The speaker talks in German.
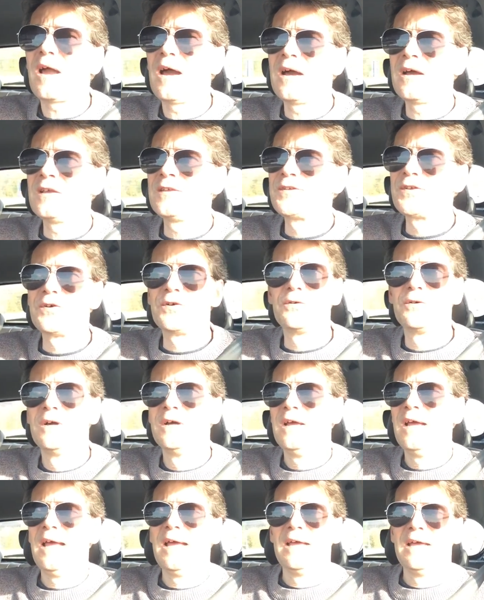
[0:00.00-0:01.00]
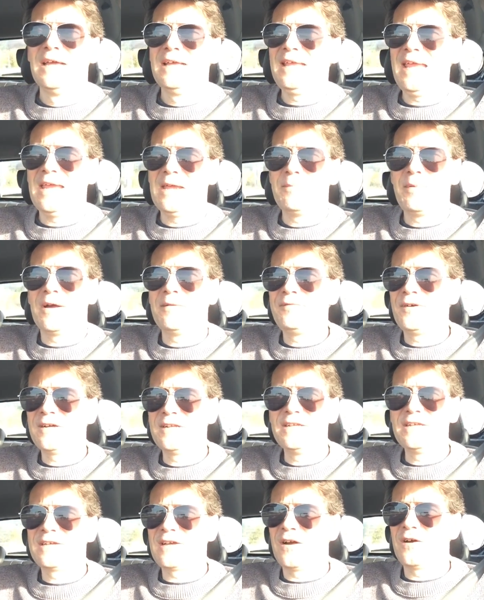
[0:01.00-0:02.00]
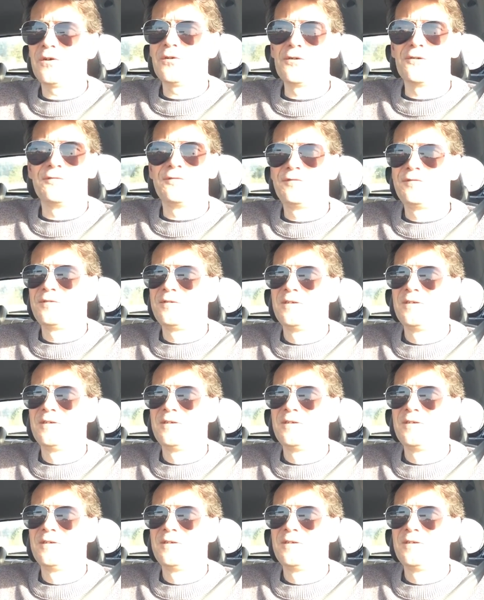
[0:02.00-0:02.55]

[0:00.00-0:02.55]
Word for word: Also gib einfach nicht auf.